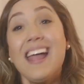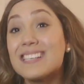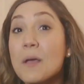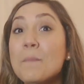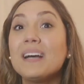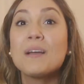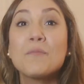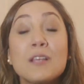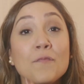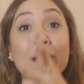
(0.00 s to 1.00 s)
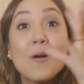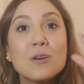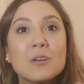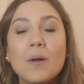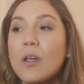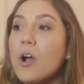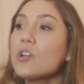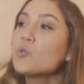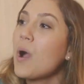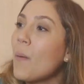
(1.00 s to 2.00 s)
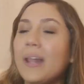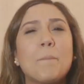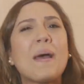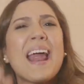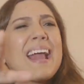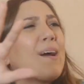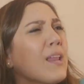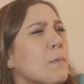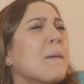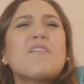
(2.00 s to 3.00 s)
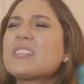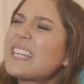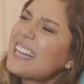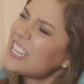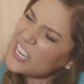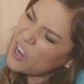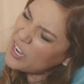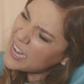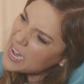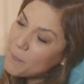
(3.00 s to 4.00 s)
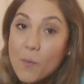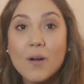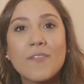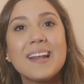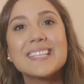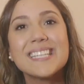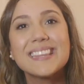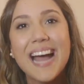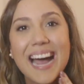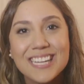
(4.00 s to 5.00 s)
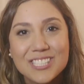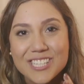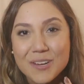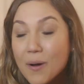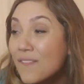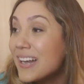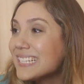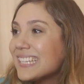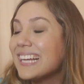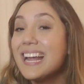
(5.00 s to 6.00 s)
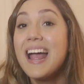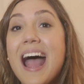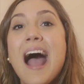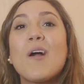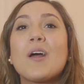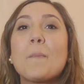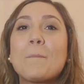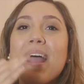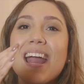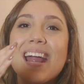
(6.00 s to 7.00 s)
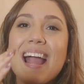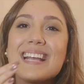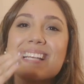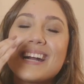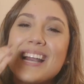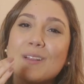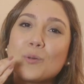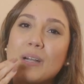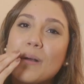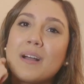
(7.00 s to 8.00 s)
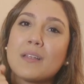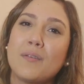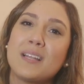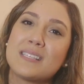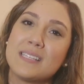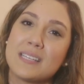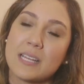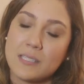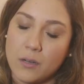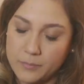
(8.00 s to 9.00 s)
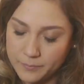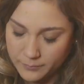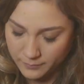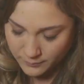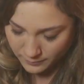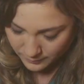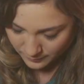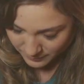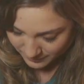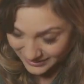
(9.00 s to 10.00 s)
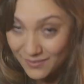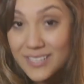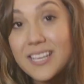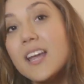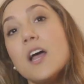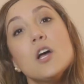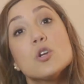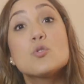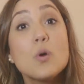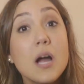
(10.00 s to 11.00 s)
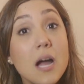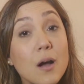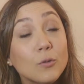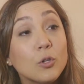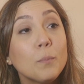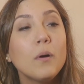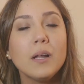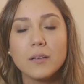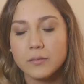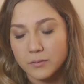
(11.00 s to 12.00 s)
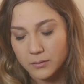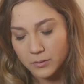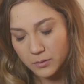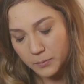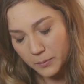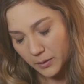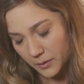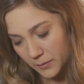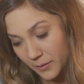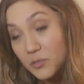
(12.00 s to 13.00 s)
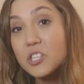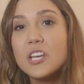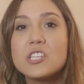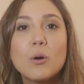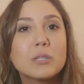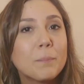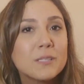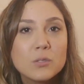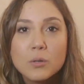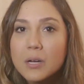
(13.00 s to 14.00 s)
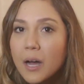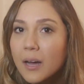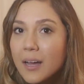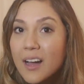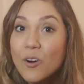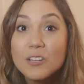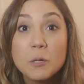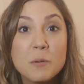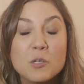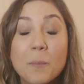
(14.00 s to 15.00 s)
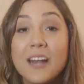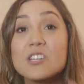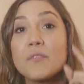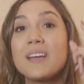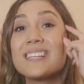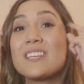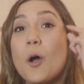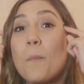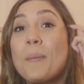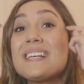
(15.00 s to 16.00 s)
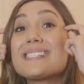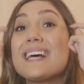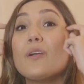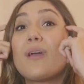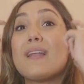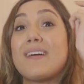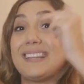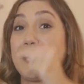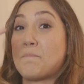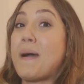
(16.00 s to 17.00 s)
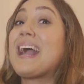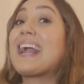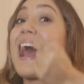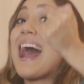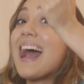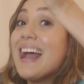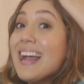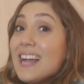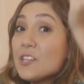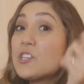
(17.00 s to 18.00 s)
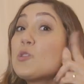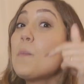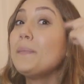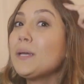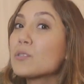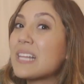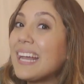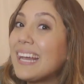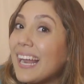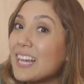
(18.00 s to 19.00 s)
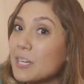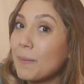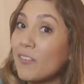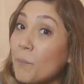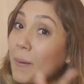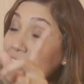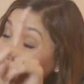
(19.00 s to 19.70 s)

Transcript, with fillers: Você manda, você fala uma coisa com ele, ô João, ele, peraí que eu limpo pra você, deixa que eu limpo. Uma felicidade, uma felicidade. Agora, pega essa criatura na quarta-feira de cinza, tá assim, ó. Você fala assim, João, tudo bom? Ele, tudo bem. Gente, é outra pessoa. Outra pessoa, porque ele já fica assim, ó, pensando que ele vai ter que pagar de domingos na igreja pra, pra